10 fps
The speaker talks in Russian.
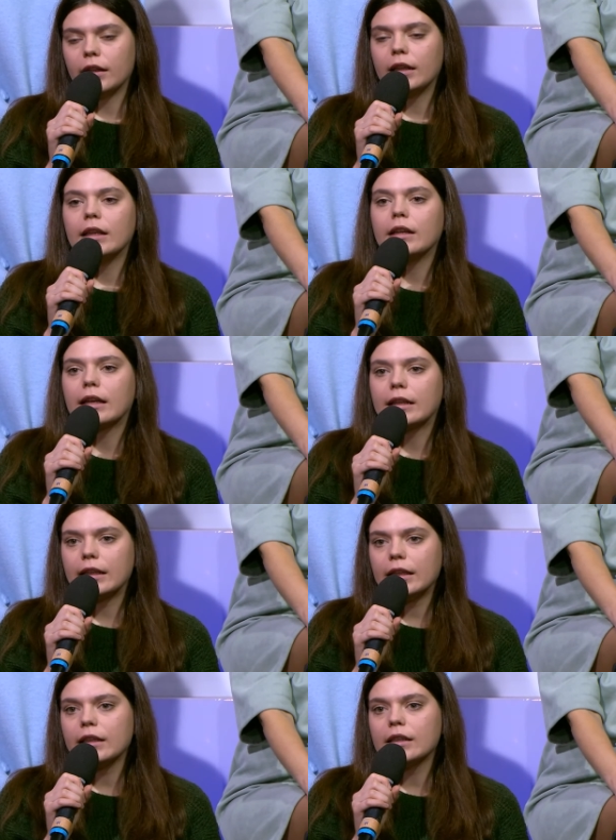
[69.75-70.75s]
и
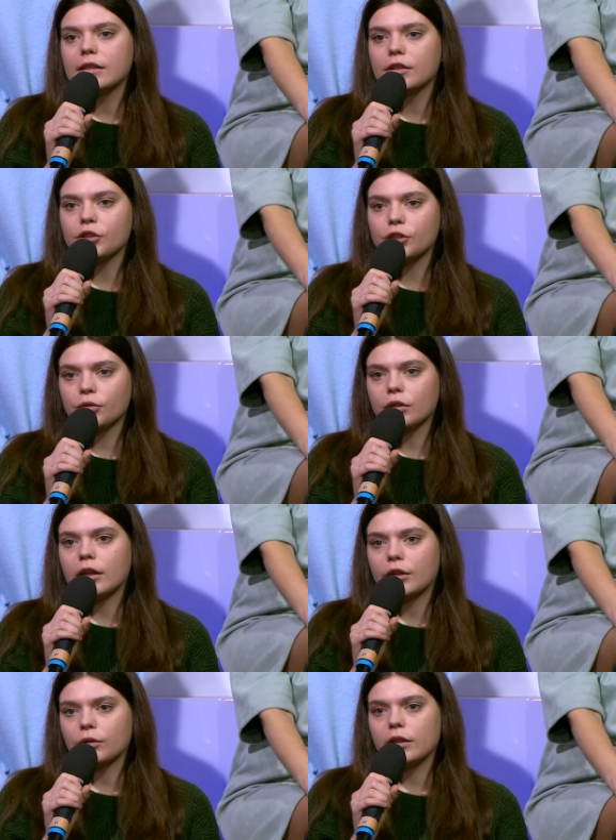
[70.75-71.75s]
какие есть еще
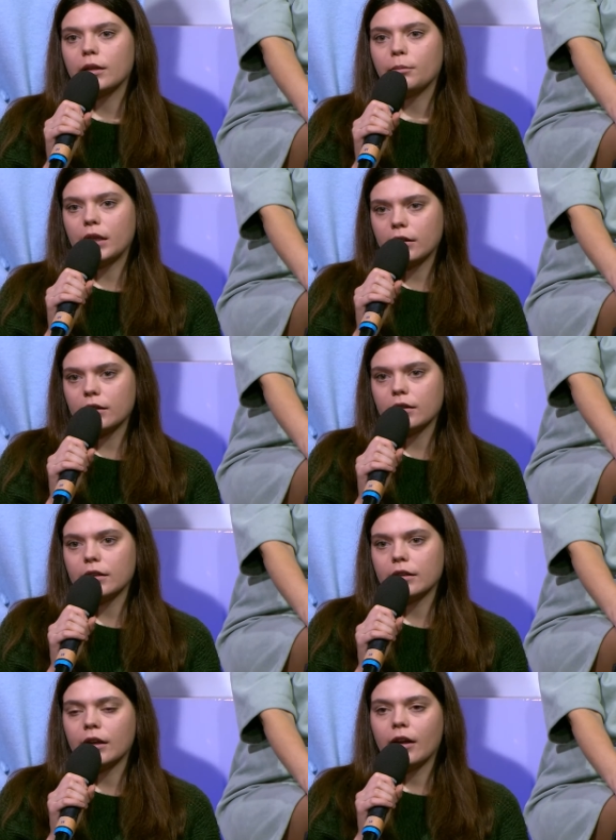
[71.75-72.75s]
народные
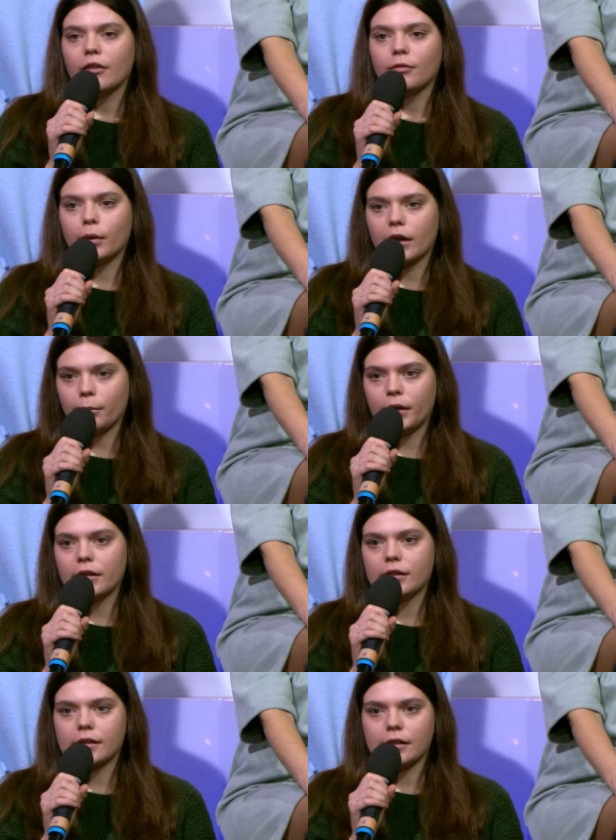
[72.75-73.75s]
методы в
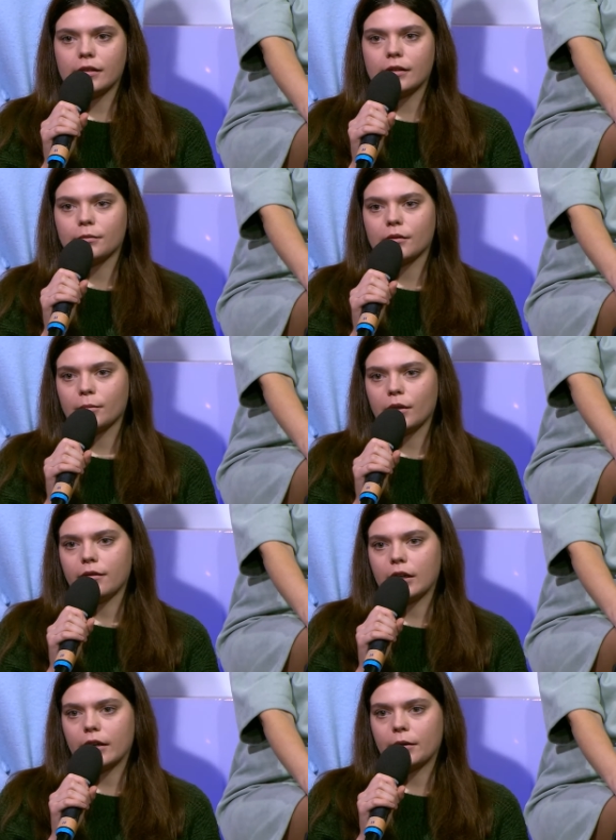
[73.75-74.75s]
борьбе с этим
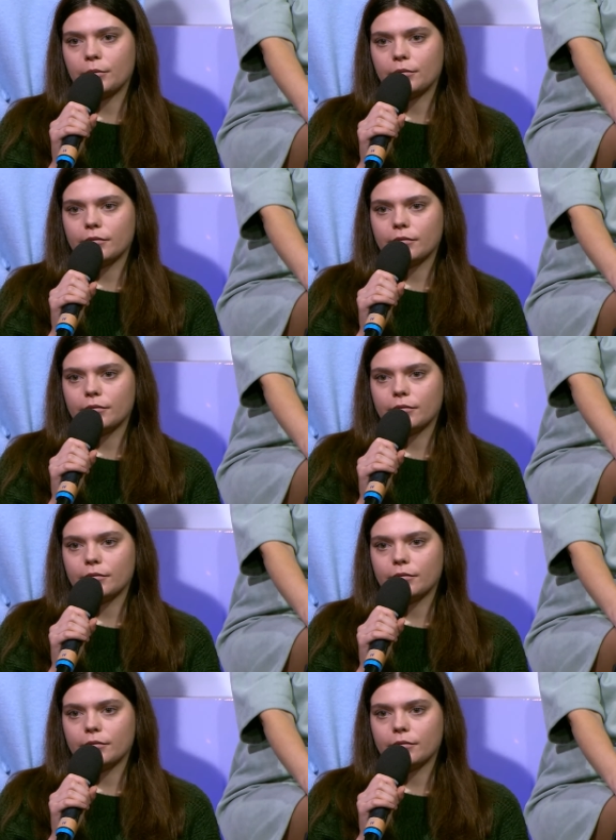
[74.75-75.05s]
заболеванием?